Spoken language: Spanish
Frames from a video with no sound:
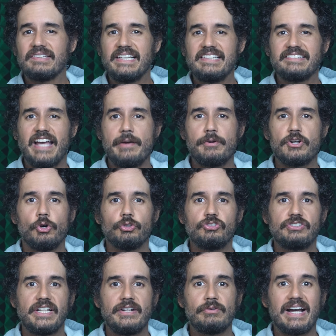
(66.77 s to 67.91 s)
así
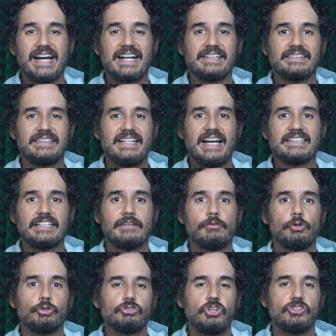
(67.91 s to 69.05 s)
CyberGhost tiene una garantía de
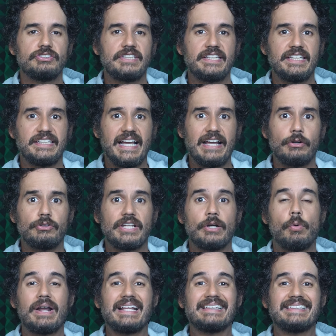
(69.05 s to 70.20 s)
devolución de dinero de
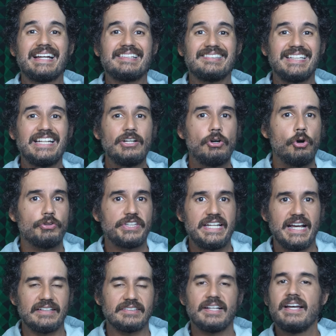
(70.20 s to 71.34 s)
45
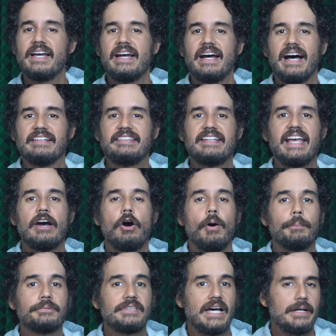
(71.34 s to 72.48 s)
días Así que
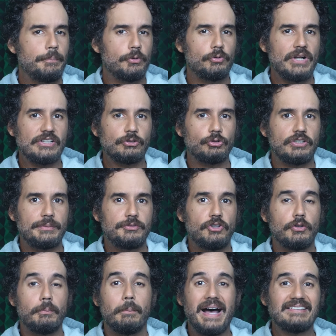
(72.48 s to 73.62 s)
optar por una
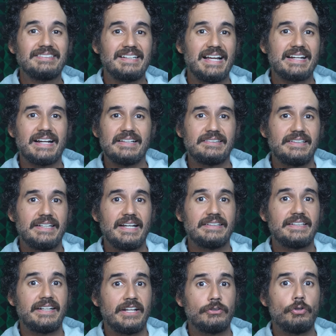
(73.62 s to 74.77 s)
suscripción más larga sigue
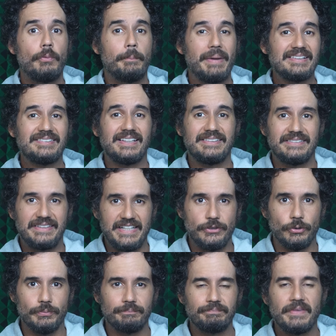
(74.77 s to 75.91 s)
teniendo más
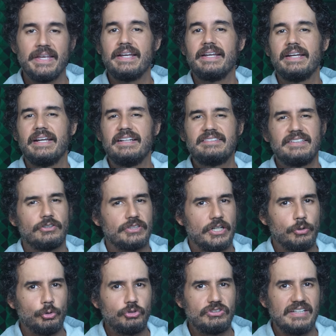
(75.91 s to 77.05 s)
sentido y si no te
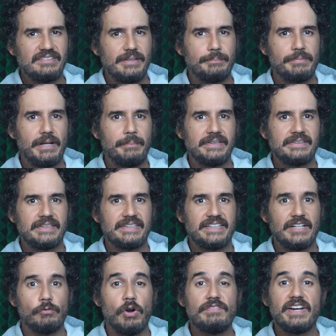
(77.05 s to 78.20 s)
gusta simplemente te
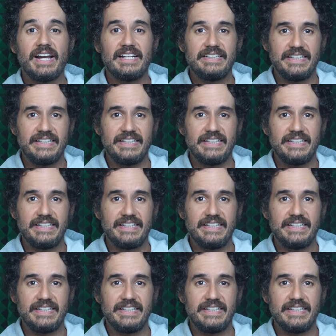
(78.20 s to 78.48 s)
devuelven el